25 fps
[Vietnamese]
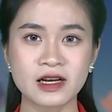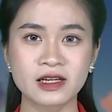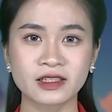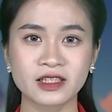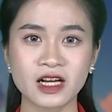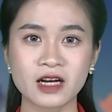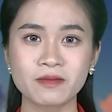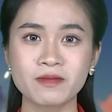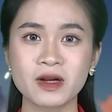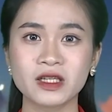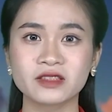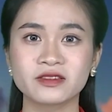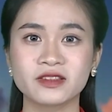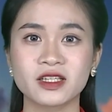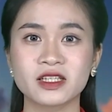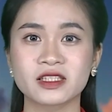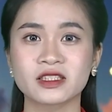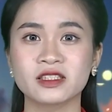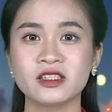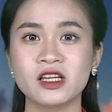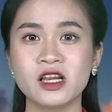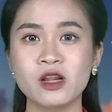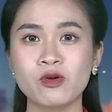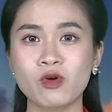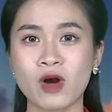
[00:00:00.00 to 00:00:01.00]
Các bệnh dịch
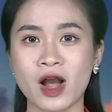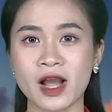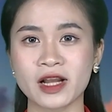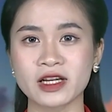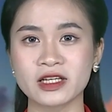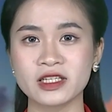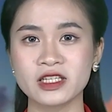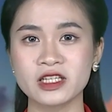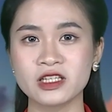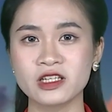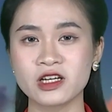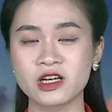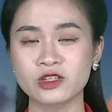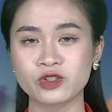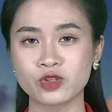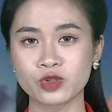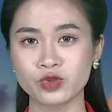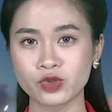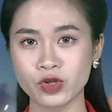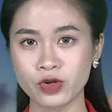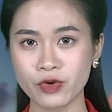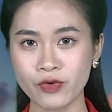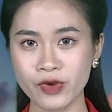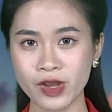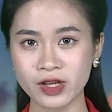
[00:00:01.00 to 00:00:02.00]
lưu hành như sốt
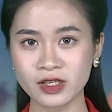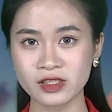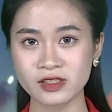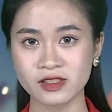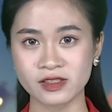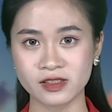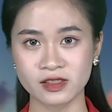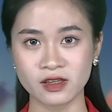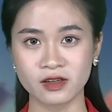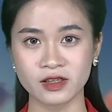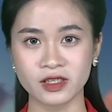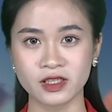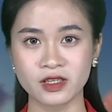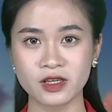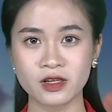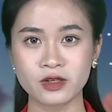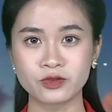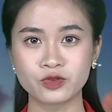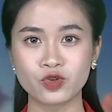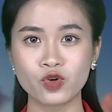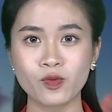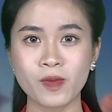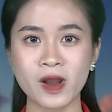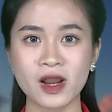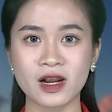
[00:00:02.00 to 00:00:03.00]
xuất huyết, sởi,
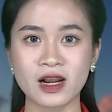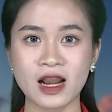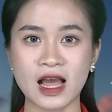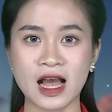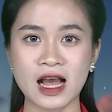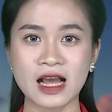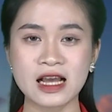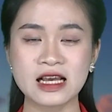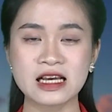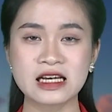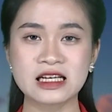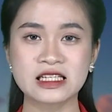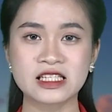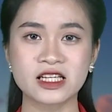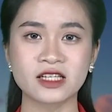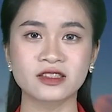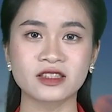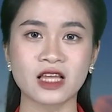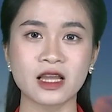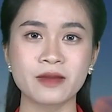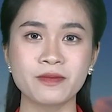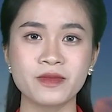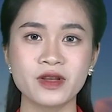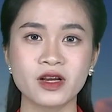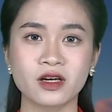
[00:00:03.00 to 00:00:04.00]
rubella trên
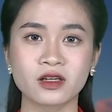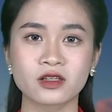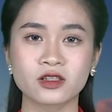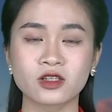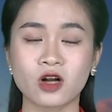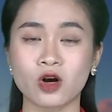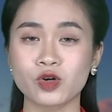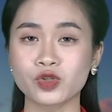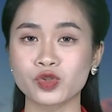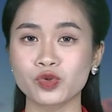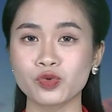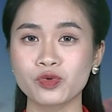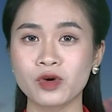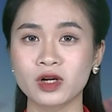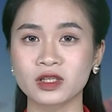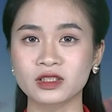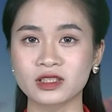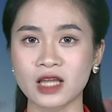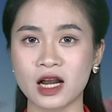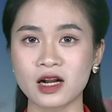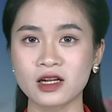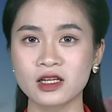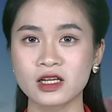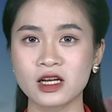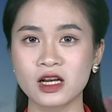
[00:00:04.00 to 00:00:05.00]
tay miệng có xu hướng
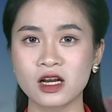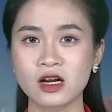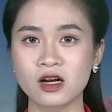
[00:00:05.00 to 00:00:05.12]
tăng,